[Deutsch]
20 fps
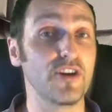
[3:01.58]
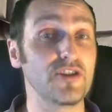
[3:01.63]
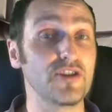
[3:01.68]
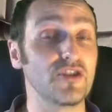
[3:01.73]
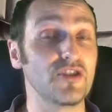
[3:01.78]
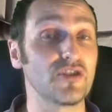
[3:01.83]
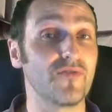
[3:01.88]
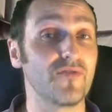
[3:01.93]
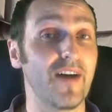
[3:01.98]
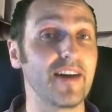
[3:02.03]

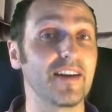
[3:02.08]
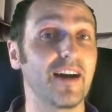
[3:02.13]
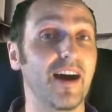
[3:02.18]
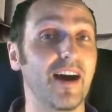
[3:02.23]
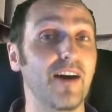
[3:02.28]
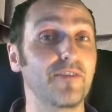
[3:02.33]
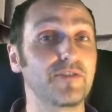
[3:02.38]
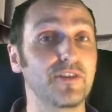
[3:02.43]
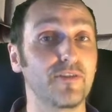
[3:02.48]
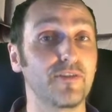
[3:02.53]
nicht weiter
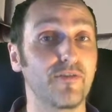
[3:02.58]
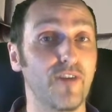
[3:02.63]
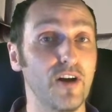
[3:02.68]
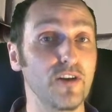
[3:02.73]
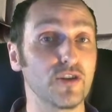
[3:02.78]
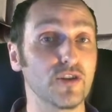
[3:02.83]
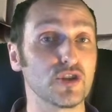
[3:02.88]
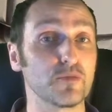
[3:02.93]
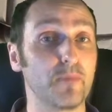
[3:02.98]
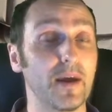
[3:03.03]
auf die
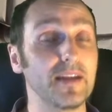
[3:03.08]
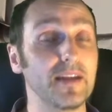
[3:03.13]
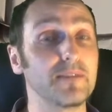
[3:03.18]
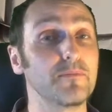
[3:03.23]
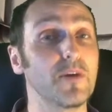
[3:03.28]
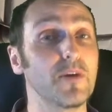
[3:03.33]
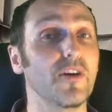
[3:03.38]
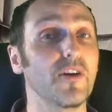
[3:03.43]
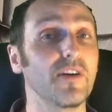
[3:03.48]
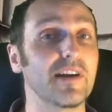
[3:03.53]
Folter spannen,
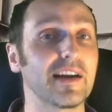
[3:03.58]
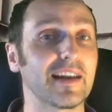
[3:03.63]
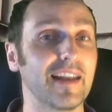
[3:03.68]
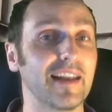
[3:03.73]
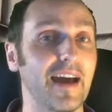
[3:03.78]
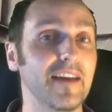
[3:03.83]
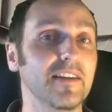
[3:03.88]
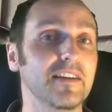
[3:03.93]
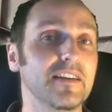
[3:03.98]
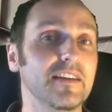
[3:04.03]
mal noch ein
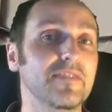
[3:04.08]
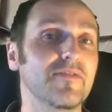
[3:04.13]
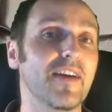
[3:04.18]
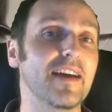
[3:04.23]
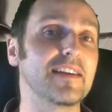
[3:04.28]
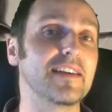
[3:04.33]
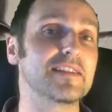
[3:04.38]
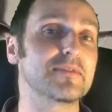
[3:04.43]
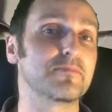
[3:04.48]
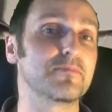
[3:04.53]
kleiner
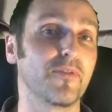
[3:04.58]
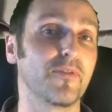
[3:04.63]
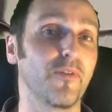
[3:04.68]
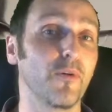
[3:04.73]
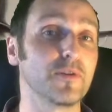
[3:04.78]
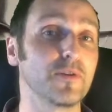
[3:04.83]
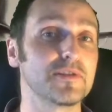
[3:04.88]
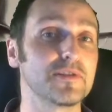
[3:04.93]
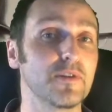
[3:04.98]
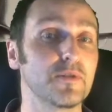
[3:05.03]
Hinweis,
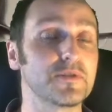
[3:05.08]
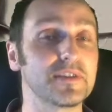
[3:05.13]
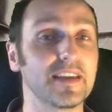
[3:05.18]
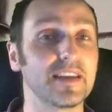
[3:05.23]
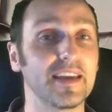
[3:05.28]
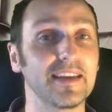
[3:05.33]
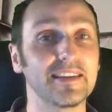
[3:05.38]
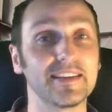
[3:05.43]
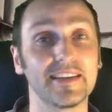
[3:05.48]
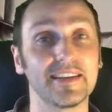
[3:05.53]
bevor es
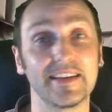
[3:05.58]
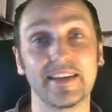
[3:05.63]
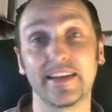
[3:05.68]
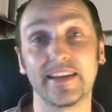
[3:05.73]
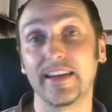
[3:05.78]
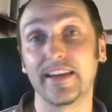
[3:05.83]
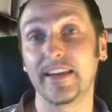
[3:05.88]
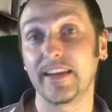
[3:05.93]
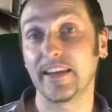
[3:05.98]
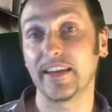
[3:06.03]
losgeht.
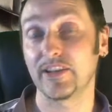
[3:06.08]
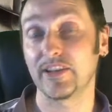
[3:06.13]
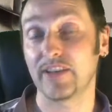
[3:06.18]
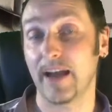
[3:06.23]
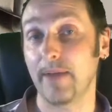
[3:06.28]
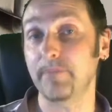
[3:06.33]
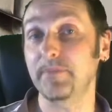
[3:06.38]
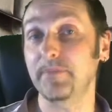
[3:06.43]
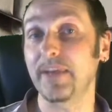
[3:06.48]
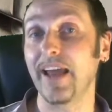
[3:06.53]
Ich
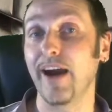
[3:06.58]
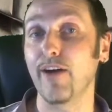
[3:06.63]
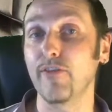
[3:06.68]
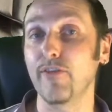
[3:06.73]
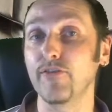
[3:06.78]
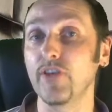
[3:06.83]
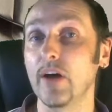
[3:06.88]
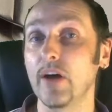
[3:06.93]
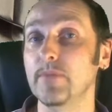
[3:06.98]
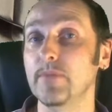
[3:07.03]
habe die
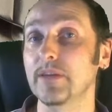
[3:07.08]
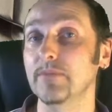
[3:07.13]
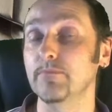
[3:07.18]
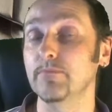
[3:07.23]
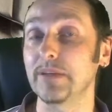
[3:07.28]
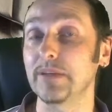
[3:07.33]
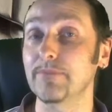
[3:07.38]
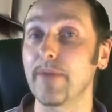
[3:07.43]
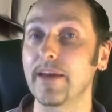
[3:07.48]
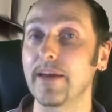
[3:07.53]
Aufnahmen
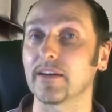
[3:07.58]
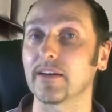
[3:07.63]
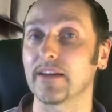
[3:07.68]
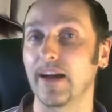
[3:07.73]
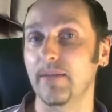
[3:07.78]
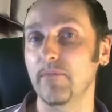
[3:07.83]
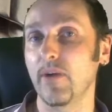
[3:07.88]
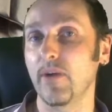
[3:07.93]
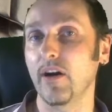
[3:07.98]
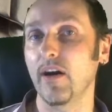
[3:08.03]
mit meiner
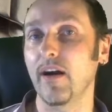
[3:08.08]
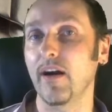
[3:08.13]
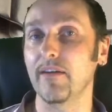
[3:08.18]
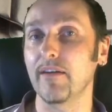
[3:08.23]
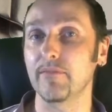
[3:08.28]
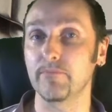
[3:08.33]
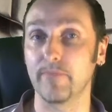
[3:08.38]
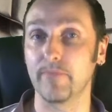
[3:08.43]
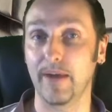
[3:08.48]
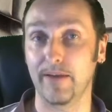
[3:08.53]

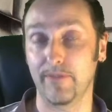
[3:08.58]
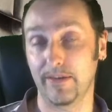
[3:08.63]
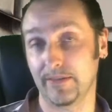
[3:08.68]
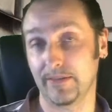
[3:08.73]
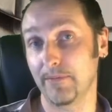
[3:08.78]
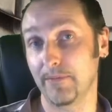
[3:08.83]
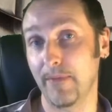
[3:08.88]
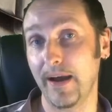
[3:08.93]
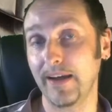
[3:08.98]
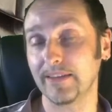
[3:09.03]
Kamera
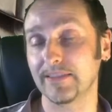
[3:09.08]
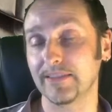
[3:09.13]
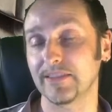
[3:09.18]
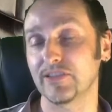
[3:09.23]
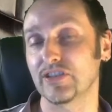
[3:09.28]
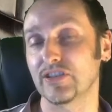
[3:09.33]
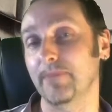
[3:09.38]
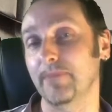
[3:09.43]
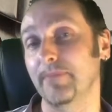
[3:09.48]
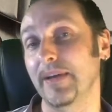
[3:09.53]
gemacht.
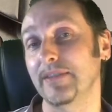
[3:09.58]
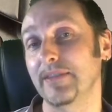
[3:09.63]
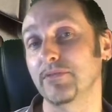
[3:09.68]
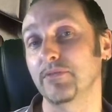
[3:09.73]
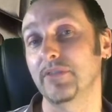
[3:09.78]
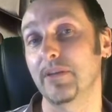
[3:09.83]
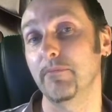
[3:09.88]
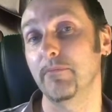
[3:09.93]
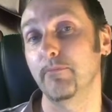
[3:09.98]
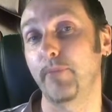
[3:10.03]
Ich habe also
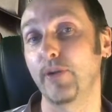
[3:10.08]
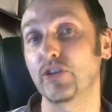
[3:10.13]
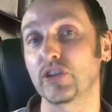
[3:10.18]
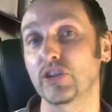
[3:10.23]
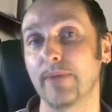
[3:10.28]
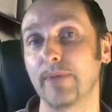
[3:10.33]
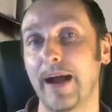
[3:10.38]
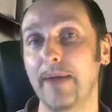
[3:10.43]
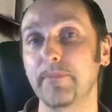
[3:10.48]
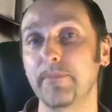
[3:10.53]
den
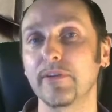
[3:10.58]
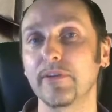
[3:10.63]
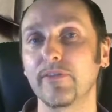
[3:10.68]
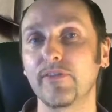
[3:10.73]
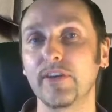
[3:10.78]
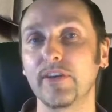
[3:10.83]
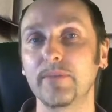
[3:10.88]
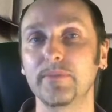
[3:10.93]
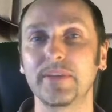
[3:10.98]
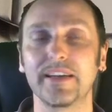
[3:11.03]
Bildschirm
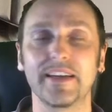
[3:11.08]
abgefilmt.